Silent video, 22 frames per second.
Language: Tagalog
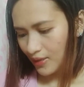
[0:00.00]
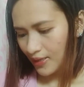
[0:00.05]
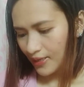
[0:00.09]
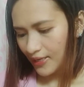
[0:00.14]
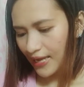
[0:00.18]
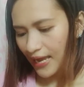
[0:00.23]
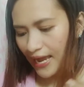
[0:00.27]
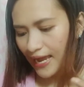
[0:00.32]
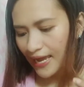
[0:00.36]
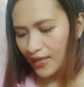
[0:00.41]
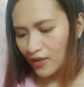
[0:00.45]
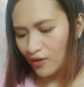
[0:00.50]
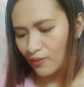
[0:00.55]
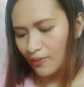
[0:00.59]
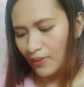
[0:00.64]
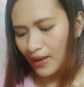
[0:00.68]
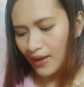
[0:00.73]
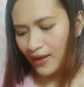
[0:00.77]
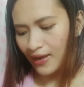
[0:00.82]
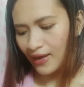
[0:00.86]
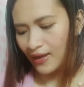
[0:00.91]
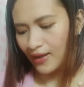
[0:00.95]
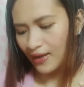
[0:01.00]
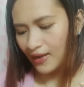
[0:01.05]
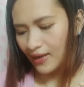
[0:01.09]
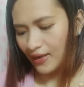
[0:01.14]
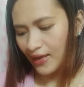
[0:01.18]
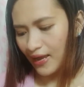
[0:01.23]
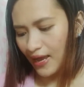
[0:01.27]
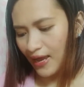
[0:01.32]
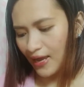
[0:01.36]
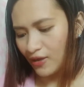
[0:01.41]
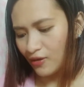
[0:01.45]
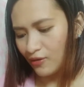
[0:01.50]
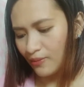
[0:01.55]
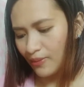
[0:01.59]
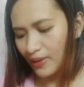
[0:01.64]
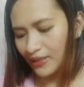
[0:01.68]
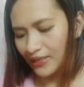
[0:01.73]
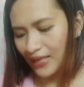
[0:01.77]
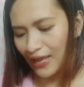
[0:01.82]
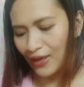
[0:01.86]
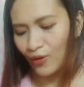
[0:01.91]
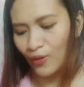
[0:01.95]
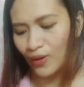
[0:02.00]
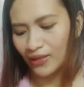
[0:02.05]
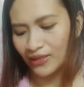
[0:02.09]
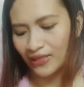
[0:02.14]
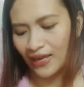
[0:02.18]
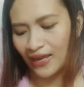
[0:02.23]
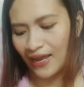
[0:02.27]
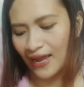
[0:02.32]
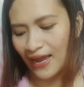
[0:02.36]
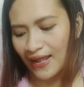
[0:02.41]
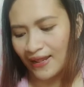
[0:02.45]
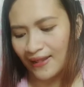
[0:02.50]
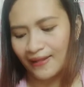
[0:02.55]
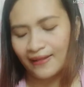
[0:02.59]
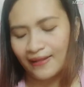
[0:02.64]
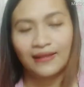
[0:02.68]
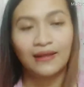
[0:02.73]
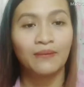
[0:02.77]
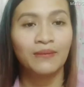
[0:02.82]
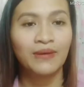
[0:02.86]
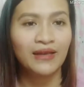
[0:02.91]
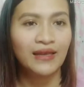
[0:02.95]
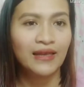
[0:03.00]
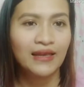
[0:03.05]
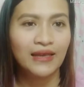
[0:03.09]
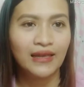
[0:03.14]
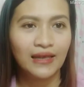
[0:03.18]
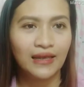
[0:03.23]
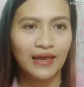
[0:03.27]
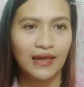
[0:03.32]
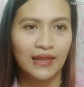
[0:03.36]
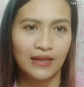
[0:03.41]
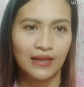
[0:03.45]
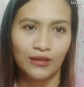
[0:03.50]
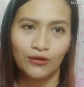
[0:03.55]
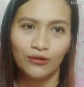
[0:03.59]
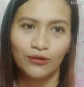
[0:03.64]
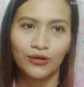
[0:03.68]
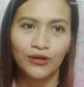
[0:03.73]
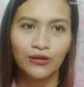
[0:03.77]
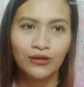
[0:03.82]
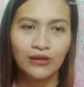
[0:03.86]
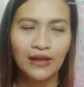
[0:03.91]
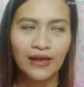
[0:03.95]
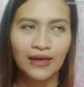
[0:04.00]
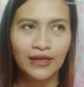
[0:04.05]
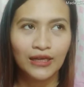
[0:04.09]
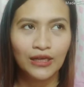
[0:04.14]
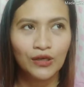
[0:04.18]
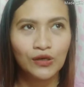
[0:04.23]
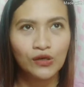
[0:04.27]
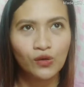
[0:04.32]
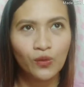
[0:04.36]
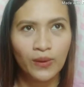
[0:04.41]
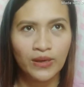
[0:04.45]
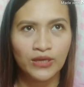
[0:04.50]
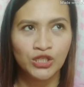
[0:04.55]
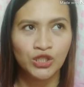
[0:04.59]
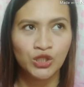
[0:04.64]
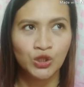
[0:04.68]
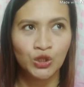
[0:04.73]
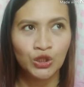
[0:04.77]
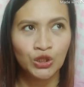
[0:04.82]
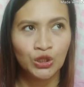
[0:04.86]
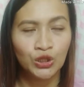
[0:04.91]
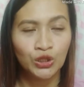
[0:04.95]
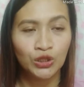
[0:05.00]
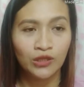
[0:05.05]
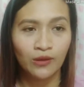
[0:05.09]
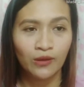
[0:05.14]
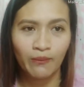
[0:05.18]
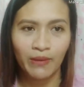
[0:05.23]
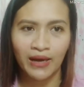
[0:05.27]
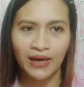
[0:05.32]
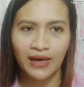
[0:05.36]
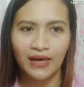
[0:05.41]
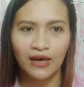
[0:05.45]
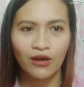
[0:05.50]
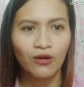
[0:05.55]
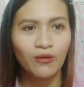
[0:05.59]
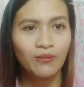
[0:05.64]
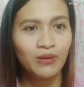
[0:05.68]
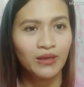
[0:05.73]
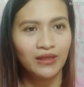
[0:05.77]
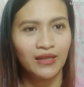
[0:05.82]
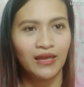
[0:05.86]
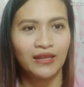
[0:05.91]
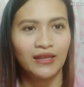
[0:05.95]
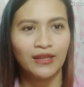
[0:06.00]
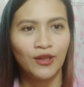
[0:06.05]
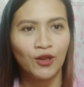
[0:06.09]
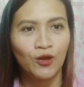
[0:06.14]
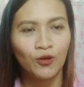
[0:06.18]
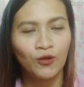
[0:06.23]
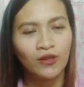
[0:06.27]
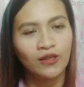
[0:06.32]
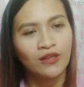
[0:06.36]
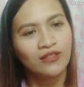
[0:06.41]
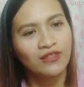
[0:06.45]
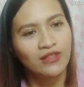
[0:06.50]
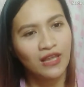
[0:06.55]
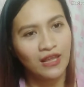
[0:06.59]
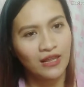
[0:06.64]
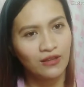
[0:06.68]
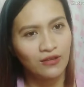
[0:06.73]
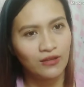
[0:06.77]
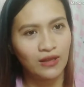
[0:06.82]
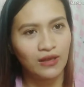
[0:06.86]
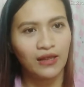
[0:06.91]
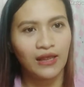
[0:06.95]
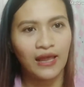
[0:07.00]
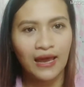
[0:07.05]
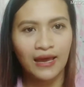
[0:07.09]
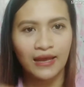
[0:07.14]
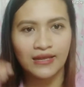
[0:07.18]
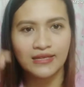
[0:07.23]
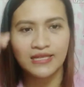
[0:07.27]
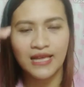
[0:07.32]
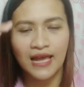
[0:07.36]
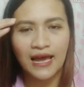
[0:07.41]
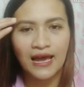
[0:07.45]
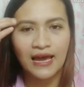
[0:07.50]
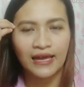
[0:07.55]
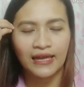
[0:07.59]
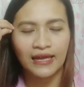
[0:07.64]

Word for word: Gaano ba, ka, gaano ba tayo katagal na magiging ganito? Yun lagi yung question nyo, di ba? Ako din, ganun din yung nangyari sa